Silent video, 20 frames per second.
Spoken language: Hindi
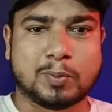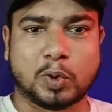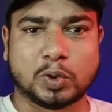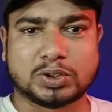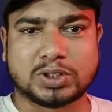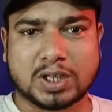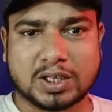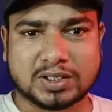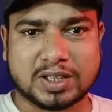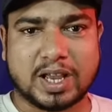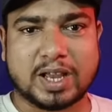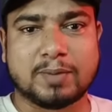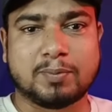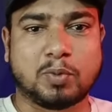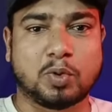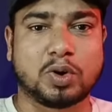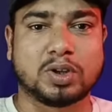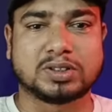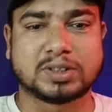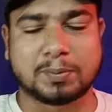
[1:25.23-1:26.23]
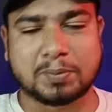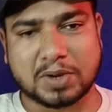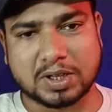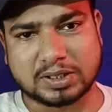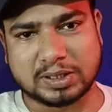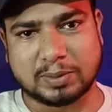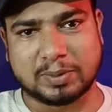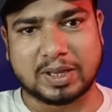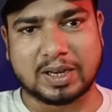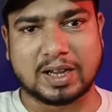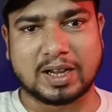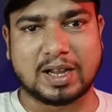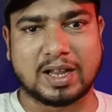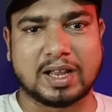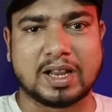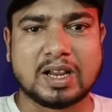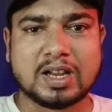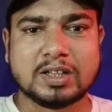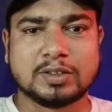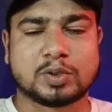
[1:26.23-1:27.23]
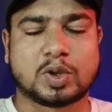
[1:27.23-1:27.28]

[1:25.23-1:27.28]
पोस्टर्स आए पूरे सबके सब अलग आए